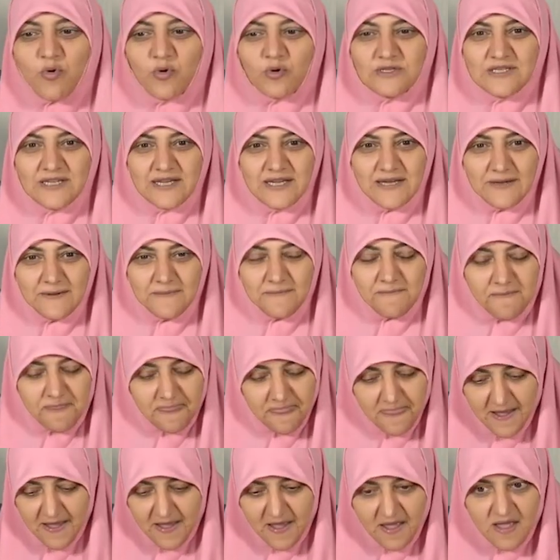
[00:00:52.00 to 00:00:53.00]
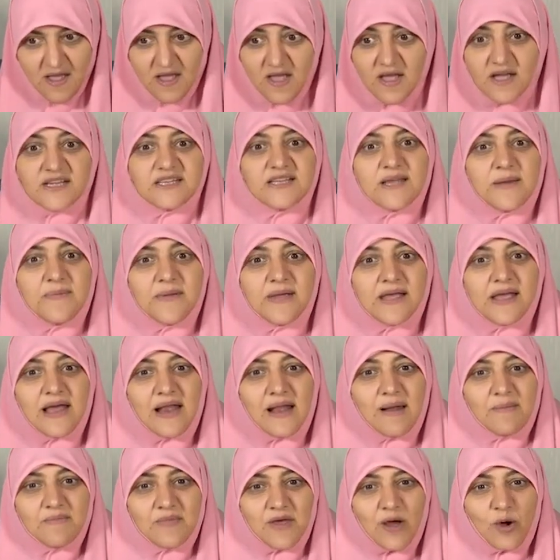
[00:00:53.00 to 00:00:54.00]
موجودين
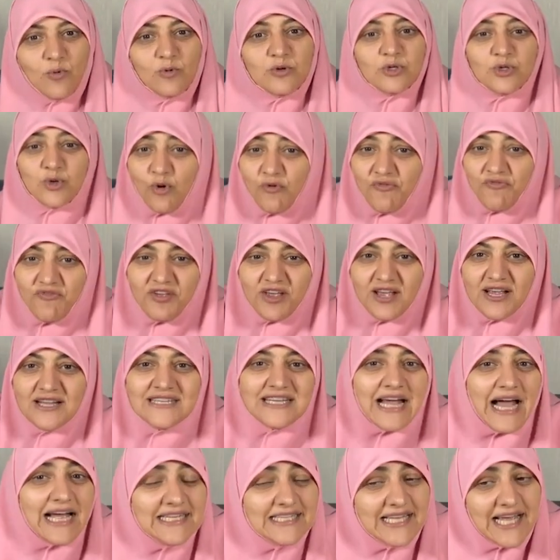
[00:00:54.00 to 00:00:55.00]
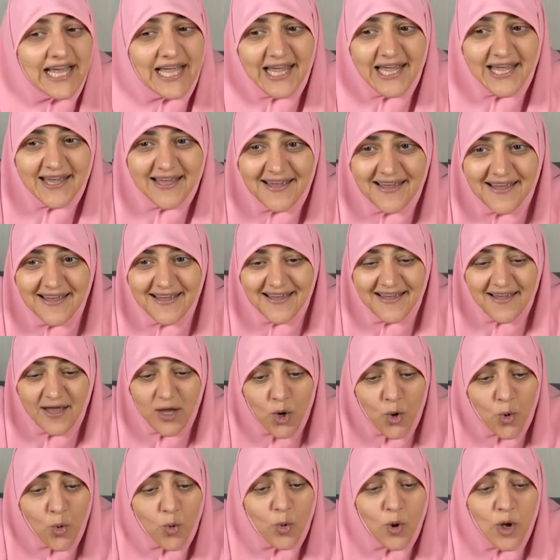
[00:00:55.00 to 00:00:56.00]
اكتبي الكلام ده وشوفي انت عايزه ايه
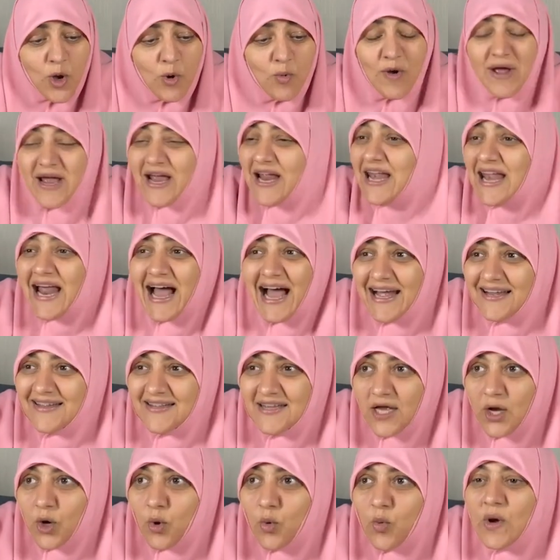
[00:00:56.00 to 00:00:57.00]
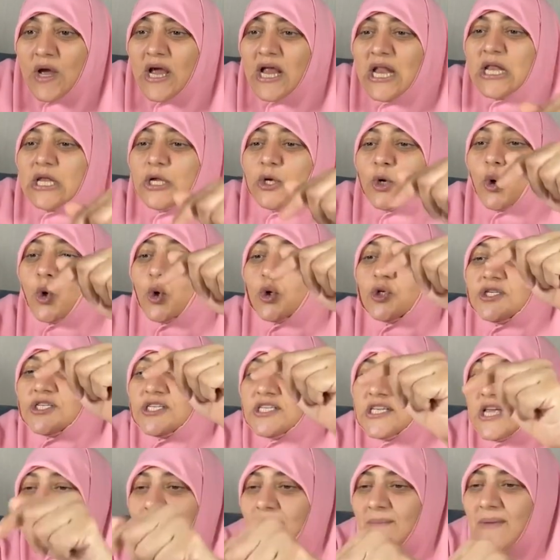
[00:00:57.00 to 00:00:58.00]
وايه اللي عندك وايه اللي
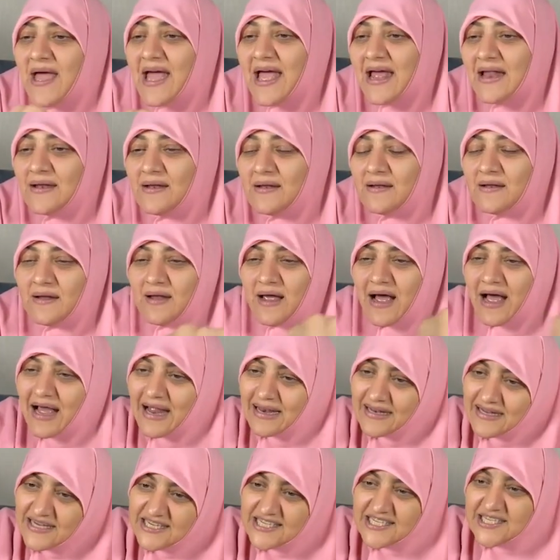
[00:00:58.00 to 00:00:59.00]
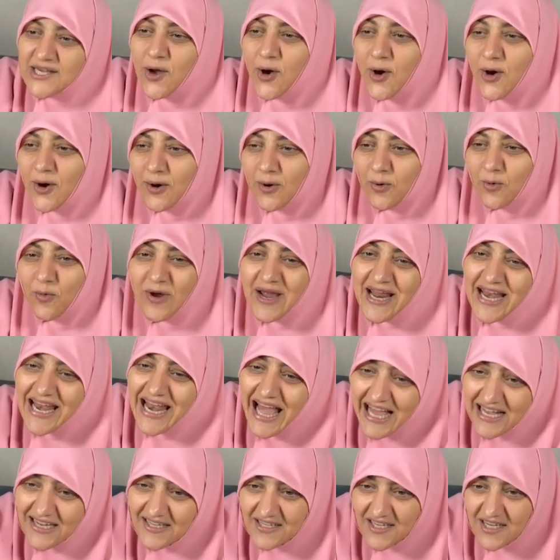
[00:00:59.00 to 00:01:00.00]
يخص ايمان عن ايثار
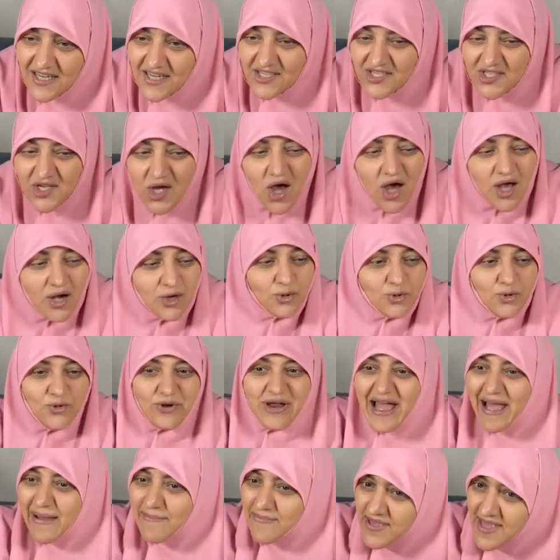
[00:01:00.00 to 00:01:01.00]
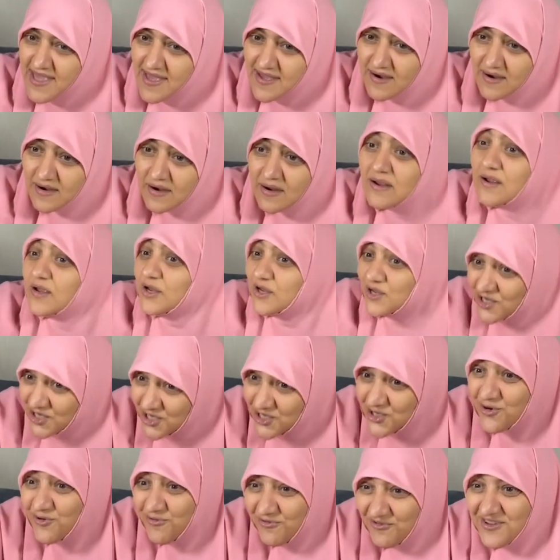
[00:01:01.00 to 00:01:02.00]
وايه اللي عند ايثار دون عبير
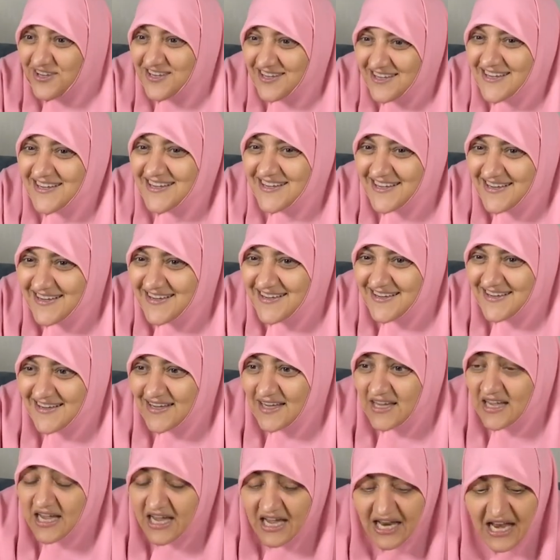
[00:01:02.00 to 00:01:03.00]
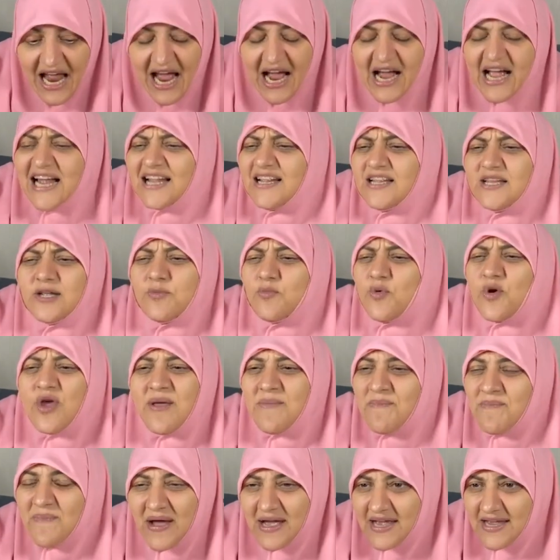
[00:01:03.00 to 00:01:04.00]
شوفي الحاجات دي
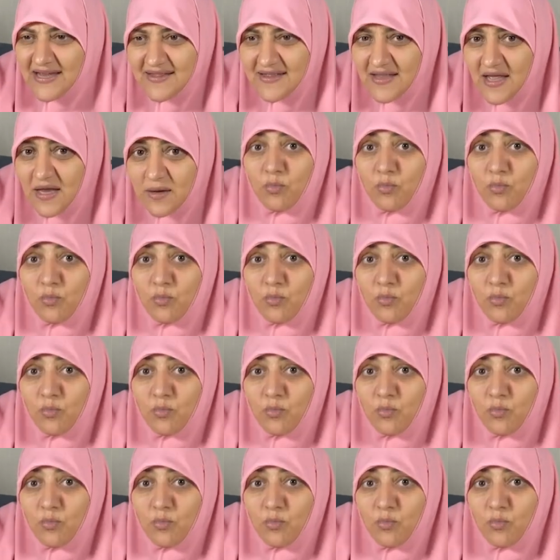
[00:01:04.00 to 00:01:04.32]
مهمه